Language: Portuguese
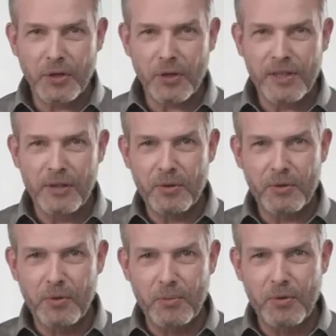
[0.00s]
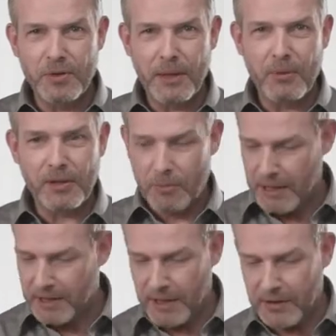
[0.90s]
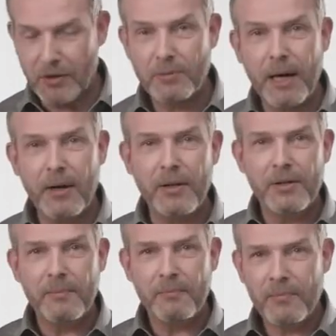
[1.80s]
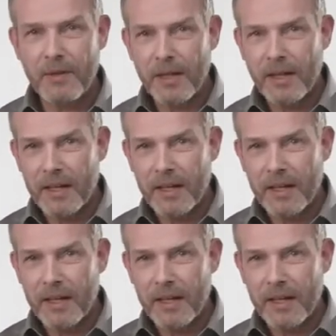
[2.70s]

Retire então o tubo da sua caixa de plástico transparente